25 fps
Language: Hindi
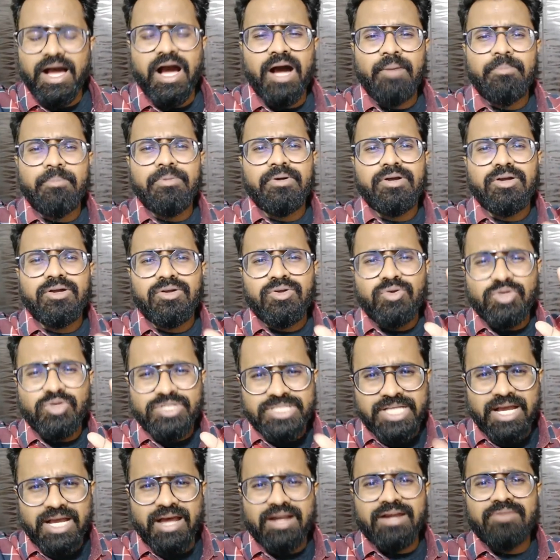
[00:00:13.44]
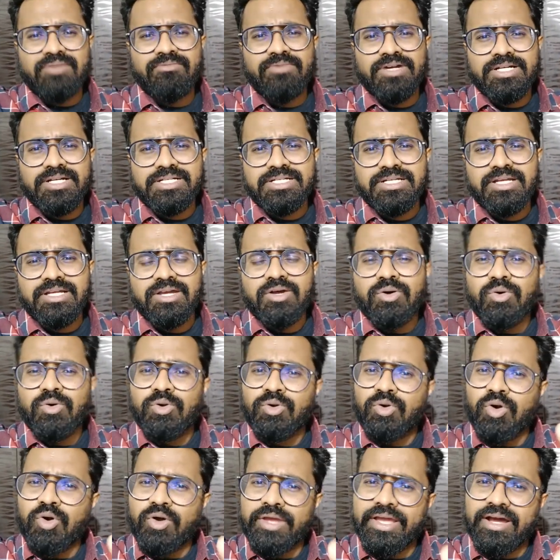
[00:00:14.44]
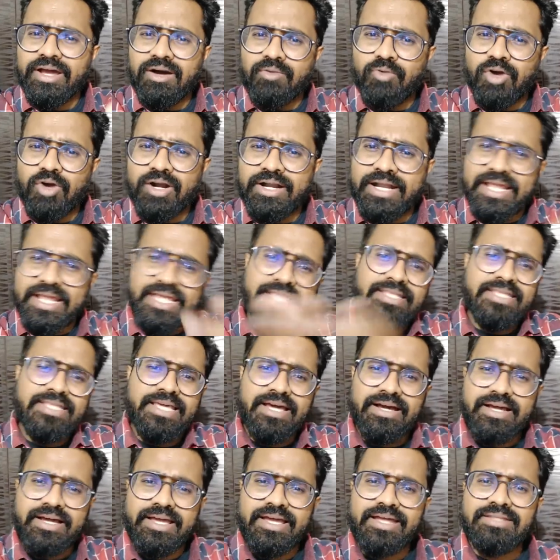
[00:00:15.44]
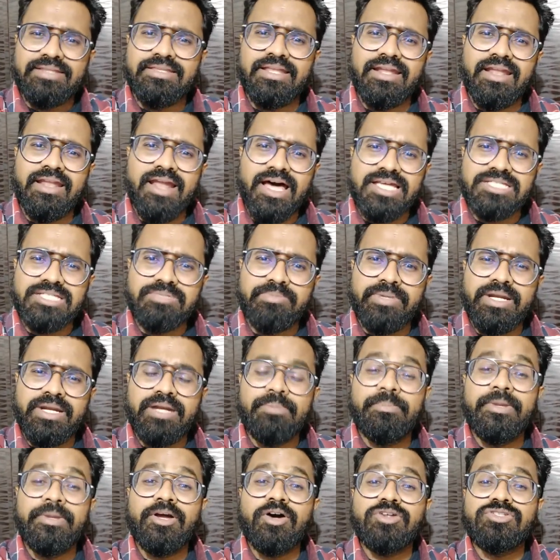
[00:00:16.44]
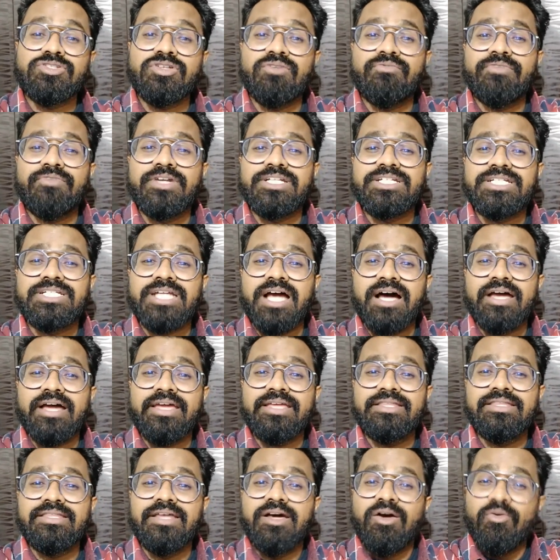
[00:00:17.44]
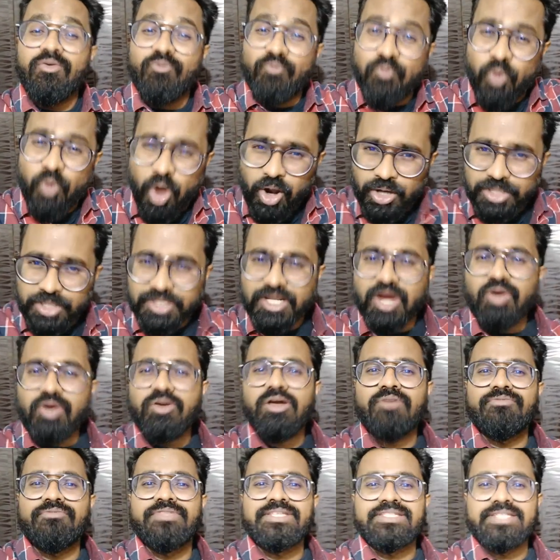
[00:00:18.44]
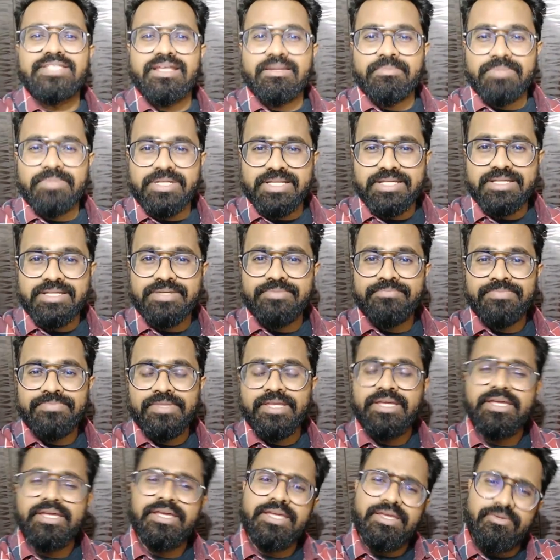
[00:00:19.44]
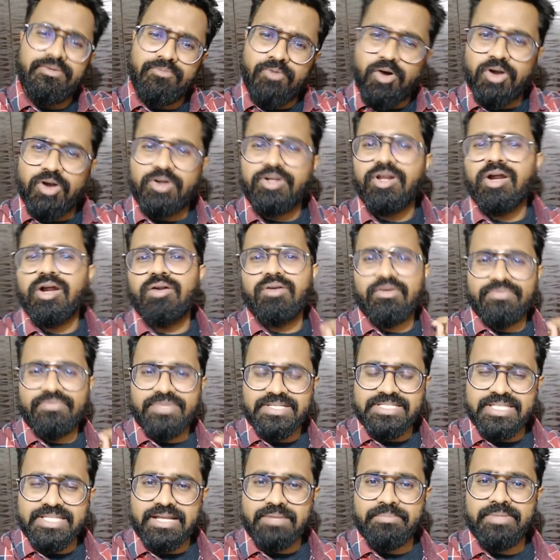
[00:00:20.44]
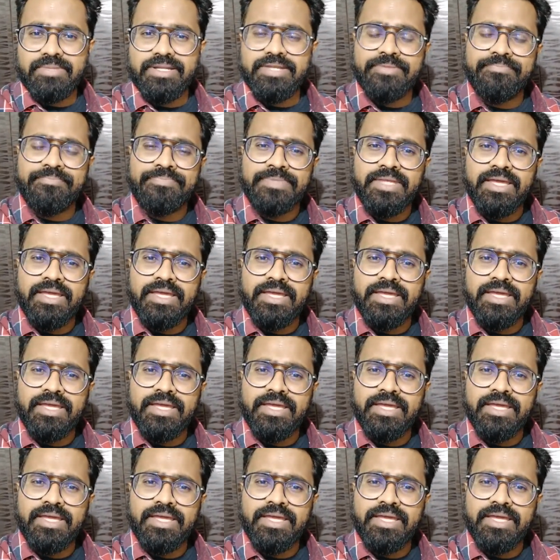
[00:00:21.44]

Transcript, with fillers: अब कुछ कारणवश उनको ये अवार्ड नहीं दिया गया एट द लास्ट मिनट बिकॉज ऑफ विच शाहिद वॉकड आउट ऑफ द सेरेमनी ही वॉकड आउट ऑफ द सेरेमनी